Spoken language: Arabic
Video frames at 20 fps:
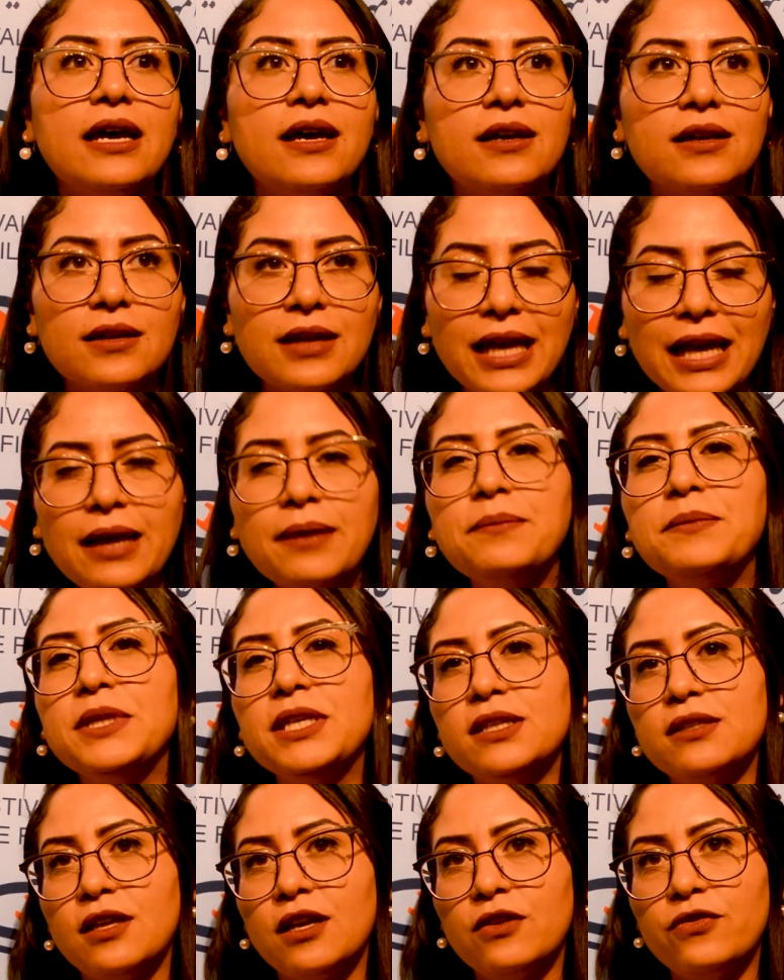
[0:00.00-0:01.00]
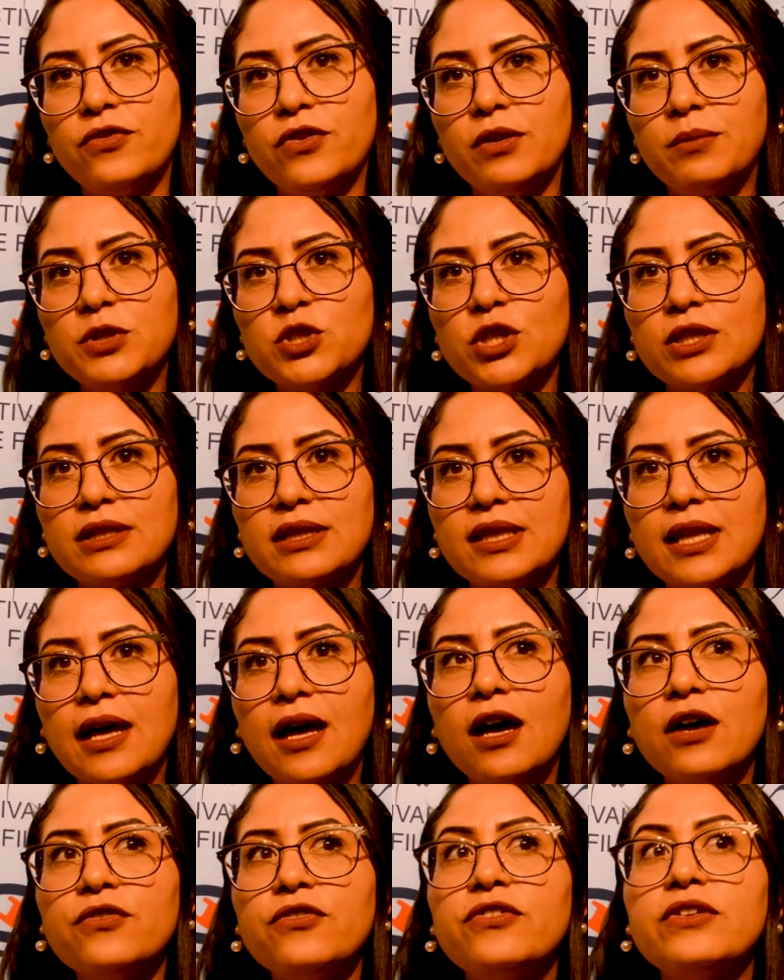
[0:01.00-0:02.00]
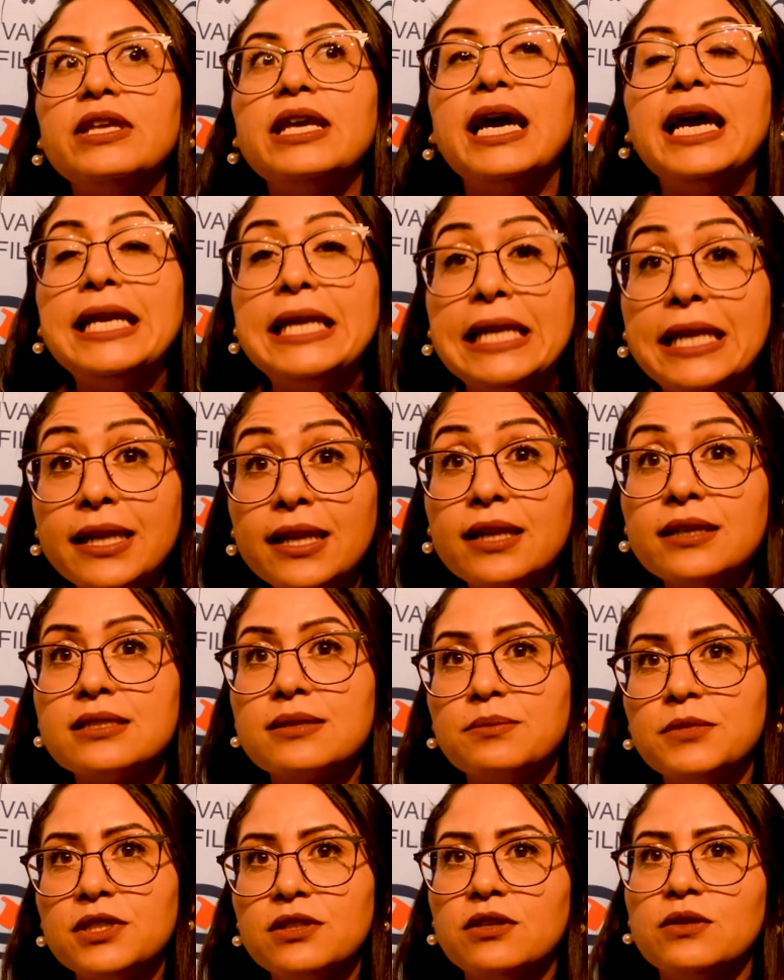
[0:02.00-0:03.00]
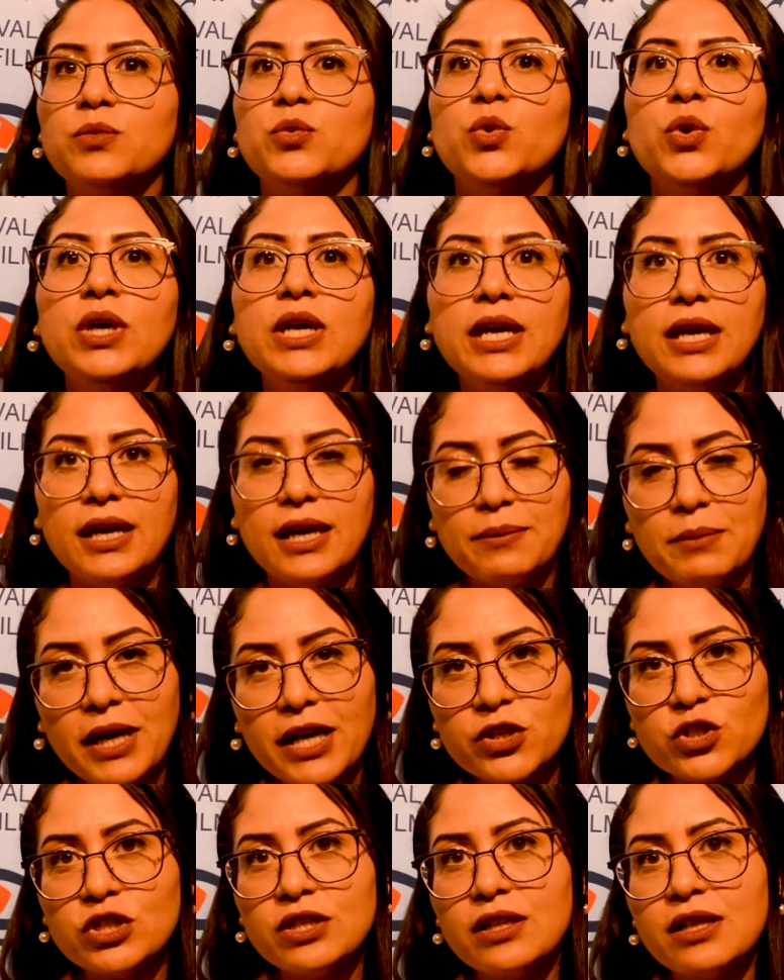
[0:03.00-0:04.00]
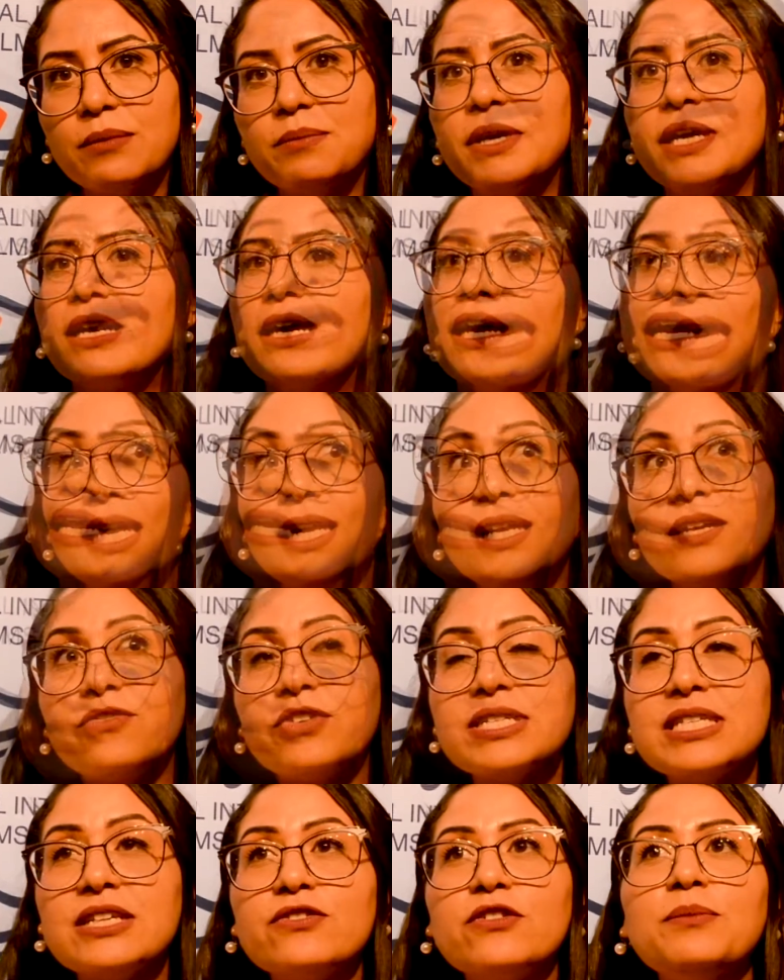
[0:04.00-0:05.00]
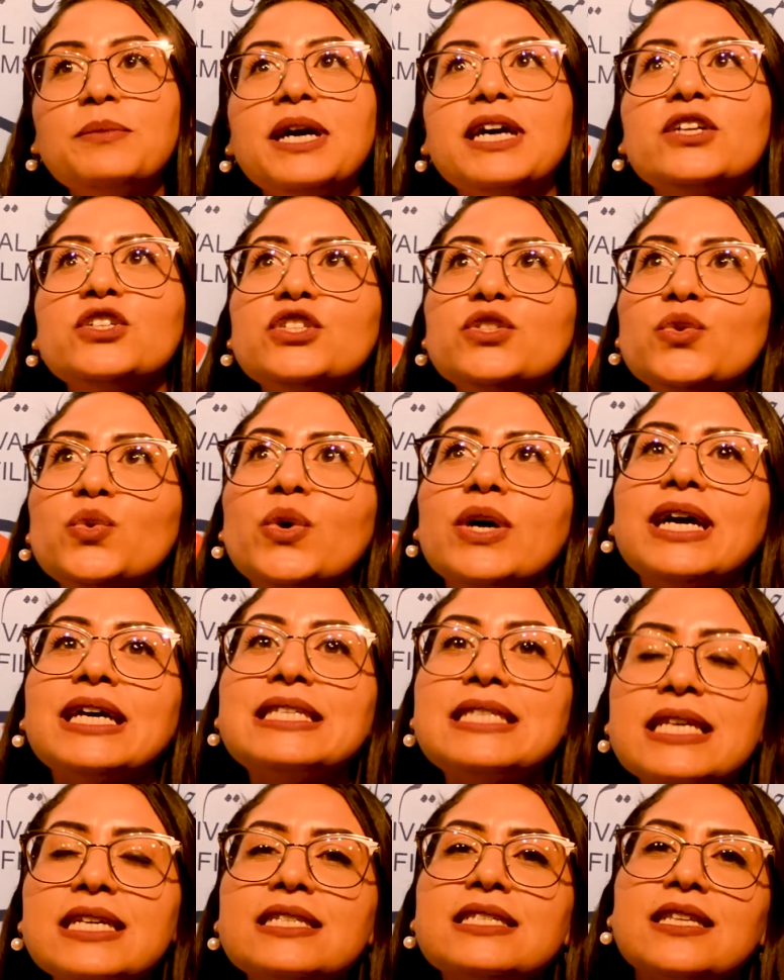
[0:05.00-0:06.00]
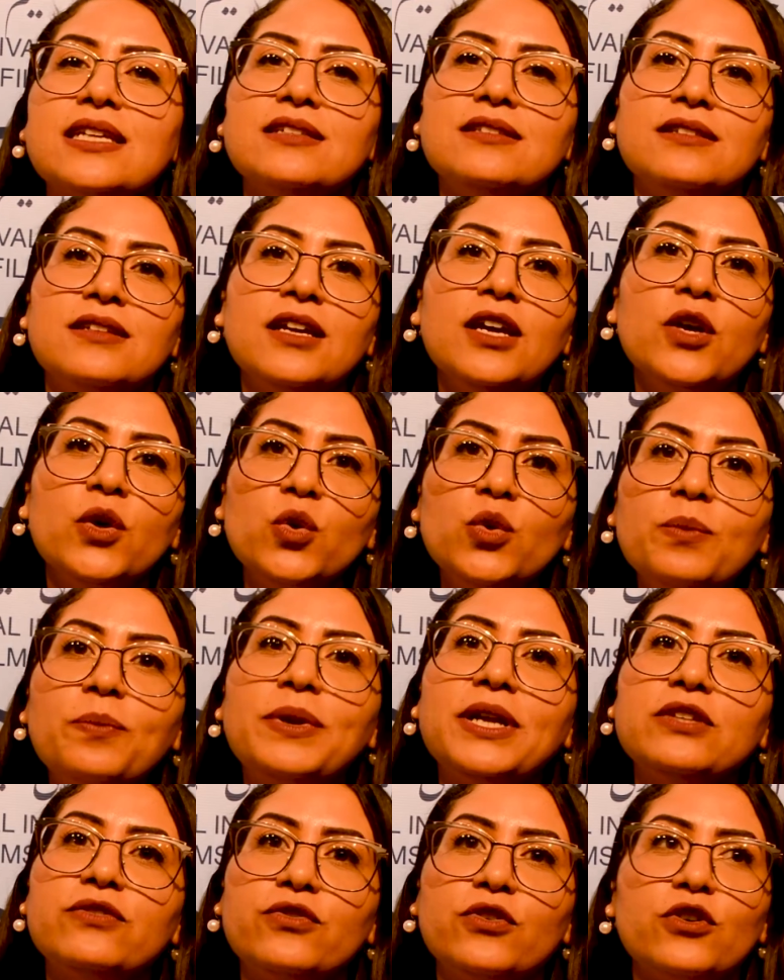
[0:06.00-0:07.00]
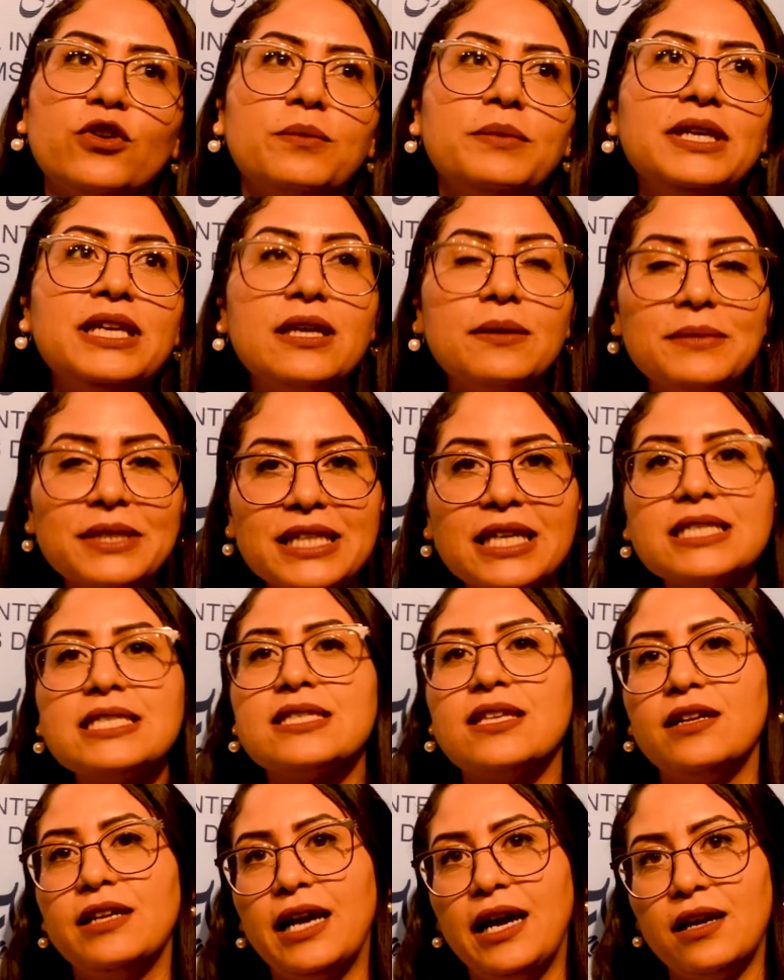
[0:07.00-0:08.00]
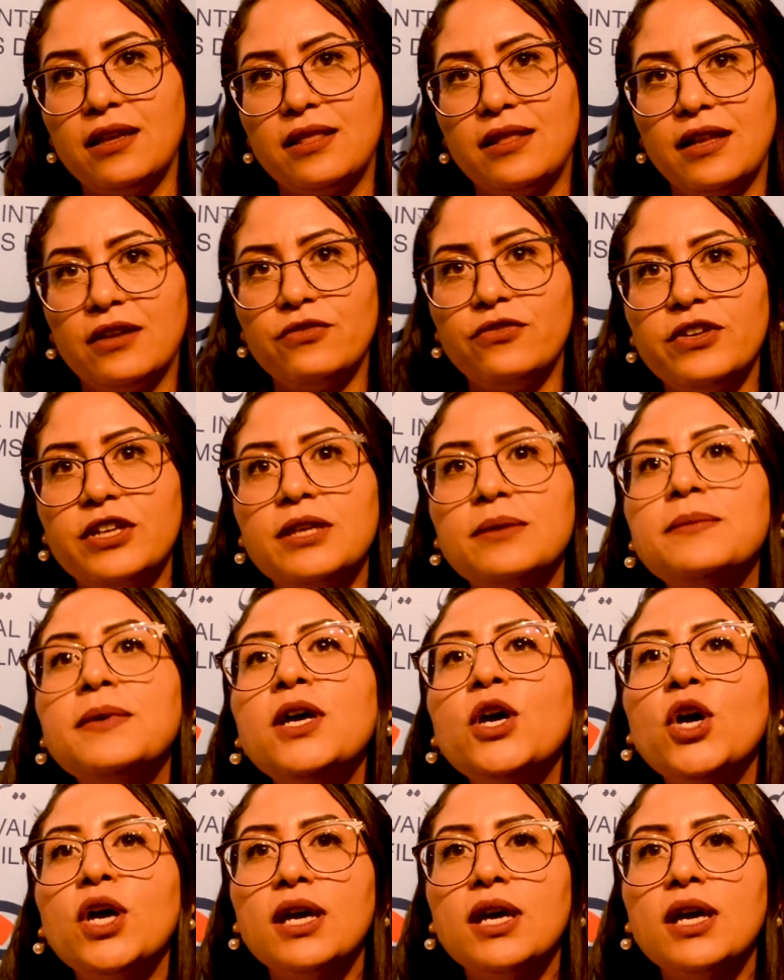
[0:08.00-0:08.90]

اهميتها في المشهد الثقافي هل لازم ندعموا مهرجانات المراه فساس المهرجان هو اساسا اون بلاتفورم هي منصه لعرض الافلام